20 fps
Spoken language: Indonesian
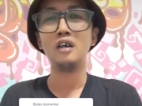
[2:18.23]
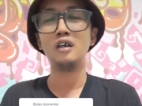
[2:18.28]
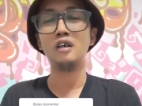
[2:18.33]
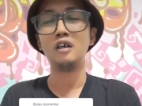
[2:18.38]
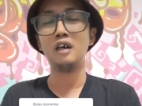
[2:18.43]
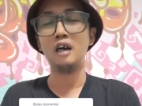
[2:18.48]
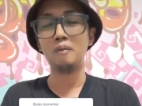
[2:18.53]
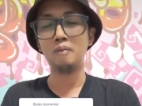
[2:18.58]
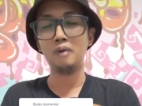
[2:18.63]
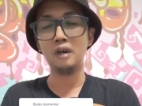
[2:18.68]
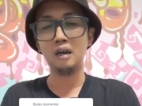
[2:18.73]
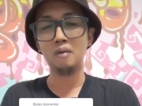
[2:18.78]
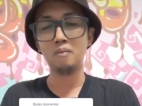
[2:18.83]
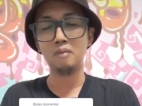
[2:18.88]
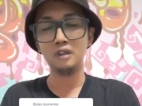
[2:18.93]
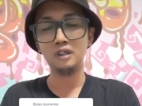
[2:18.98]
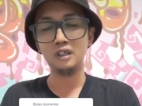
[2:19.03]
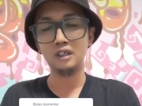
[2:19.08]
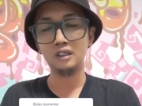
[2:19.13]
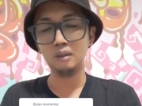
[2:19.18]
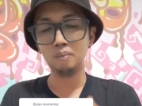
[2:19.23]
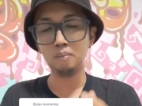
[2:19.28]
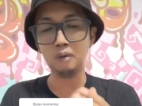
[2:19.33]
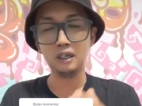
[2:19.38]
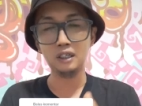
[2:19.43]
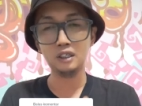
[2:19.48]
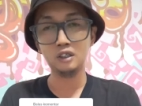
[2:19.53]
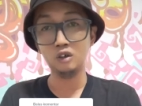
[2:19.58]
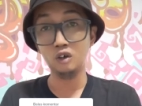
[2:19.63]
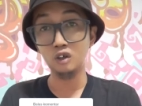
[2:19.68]
eh, apa namanya
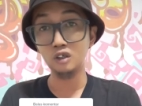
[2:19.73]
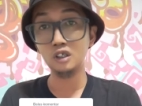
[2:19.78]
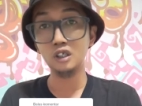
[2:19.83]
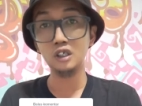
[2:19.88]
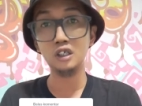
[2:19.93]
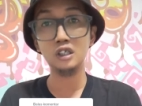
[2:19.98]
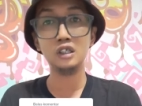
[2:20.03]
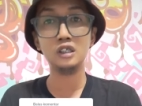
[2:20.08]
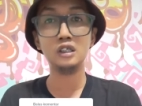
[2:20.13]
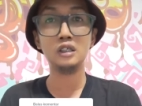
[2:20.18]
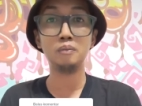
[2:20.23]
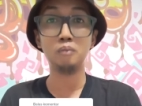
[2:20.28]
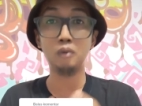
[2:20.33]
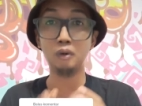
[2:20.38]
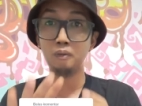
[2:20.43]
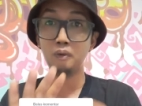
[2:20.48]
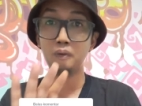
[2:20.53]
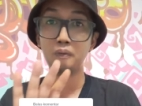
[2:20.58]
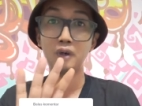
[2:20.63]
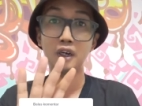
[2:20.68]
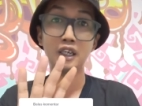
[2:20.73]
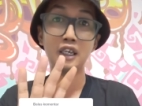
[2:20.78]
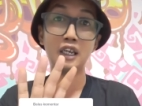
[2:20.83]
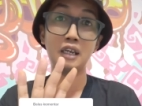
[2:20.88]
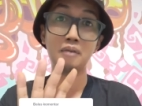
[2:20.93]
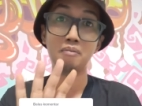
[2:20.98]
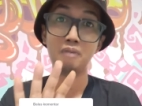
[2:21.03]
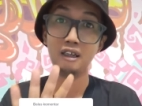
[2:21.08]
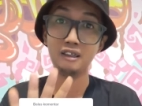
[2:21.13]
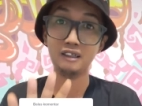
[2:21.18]
tepat dosis
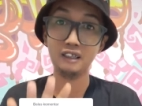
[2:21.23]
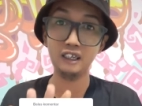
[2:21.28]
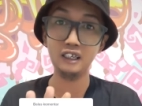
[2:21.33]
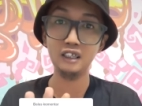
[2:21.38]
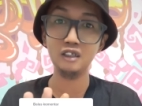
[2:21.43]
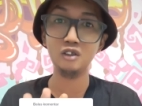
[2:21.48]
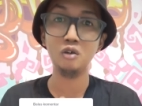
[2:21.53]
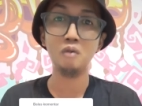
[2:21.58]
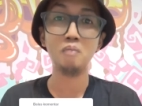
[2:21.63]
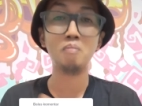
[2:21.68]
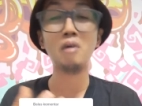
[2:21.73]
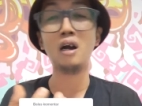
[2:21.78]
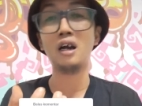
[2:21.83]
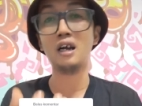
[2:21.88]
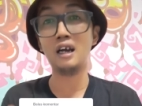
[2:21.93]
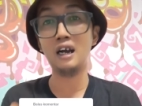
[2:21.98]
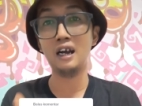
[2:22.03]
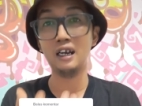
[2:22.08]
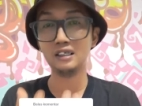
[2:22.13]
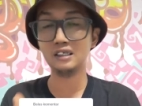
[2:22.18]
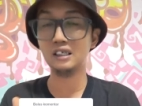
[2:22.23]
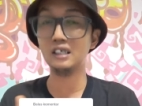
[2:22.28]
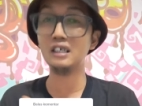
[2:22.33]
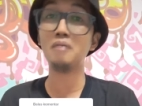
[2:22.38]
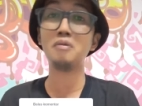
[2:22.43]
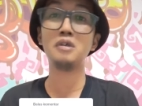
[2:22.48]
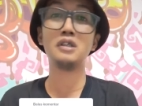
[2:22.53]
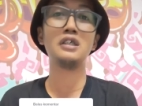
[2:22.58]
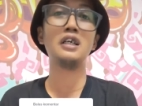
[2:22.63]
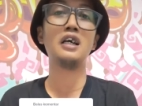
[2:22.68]
memiliki 5T itu maka
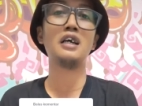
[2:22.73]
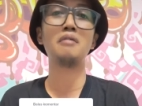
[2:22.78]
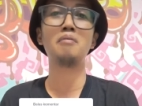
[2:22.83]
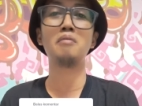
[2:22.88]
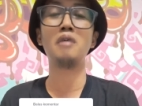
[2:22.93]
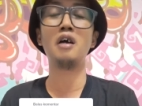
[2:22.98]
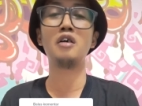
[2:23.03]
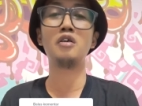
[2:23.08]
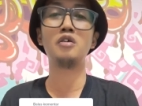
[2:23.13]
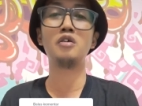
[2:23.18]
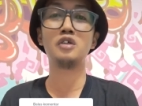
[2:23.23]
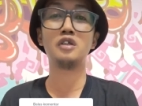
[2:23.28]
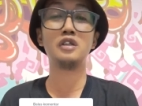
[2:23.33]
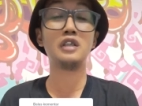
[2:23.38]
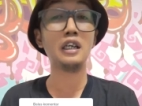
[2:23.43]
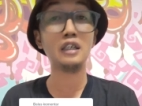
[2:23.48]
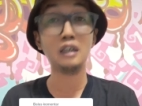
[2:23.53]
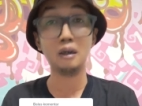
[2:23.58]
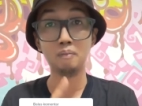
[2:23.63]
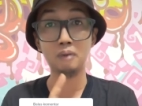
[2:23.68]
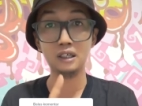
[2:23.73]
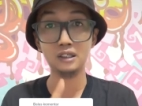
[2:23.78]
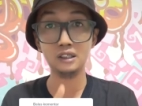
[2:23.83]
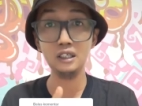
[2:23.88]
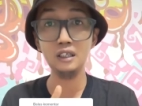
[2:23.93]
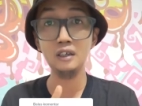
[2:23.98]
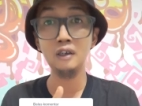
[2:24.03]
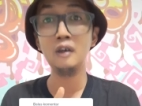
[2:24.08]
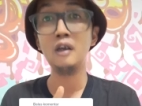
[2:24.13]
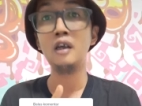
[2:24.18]
hasilnya pasti akan bagus dan yang
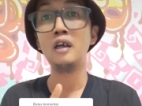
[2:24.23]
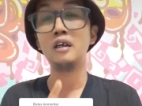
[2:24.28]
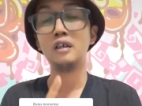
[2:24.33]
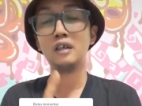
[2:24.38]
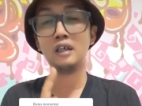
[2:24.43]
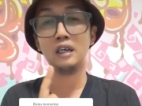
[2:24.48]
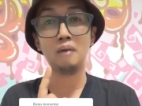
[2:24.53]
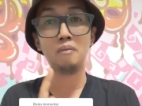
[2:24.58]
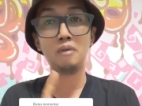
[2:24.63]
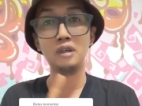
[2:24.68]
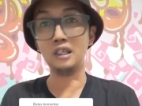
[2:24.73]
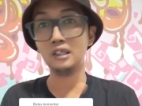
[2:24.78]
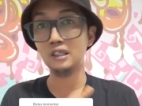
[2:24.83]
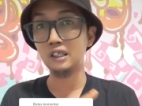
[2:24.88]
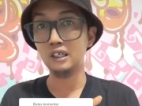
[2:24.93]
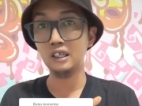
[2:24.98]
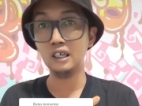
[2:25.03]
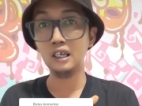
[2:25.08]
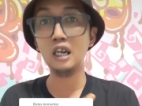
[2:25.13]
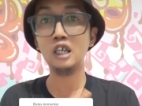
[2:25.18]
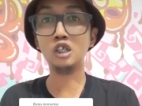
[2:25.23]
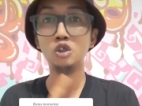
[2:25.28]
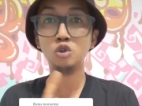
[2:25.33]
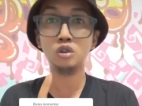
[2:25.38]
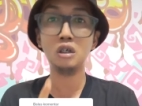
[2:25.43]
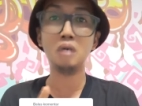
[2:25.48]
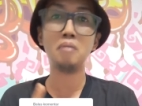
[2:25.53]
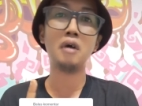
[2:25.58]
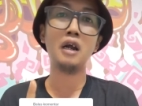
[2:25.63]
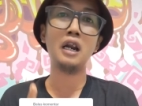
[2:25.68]
pasti kenamanya Tenera
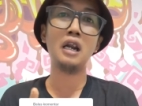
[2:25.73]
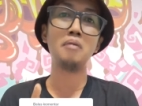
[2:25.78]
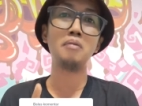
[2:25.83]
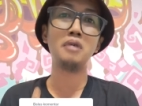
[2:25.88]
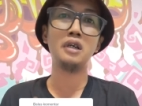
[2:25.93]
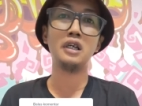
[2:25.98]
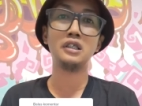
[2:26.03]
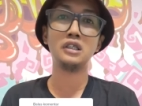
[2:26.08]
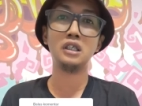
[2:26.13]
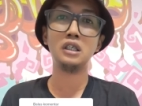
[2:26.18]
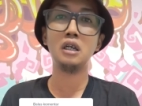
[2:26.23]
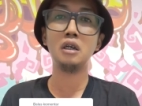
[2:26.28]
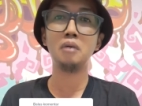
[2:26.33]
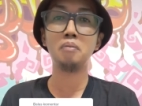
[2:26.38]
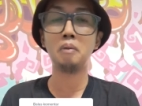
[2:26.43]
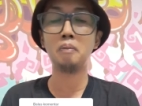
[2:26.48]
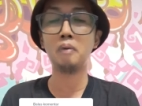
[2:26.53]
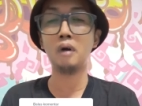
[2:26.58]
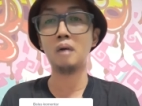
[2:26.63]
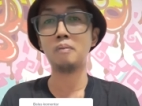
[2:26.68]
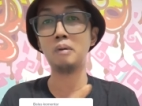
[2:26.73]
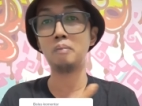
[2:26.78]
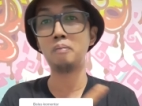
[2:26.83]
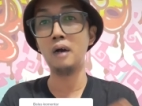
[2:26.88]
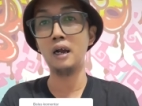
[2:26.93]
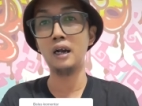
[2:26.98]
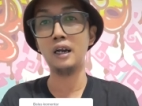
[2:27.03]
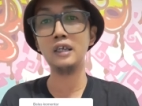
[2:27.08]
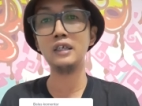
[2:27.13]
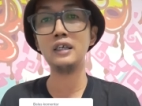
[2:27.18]
sudah mengalami riset dari beberapa
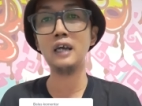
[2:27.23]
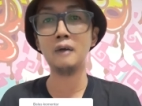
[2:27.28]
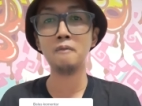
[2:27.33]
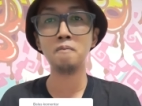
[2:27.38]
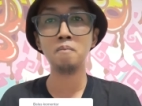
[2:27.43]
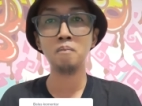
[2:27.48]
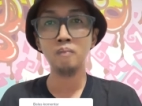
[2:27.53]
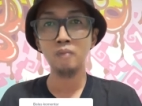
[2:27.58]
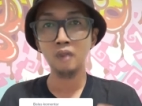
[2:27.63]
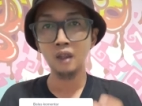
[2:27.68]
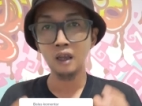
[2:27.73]
balai yang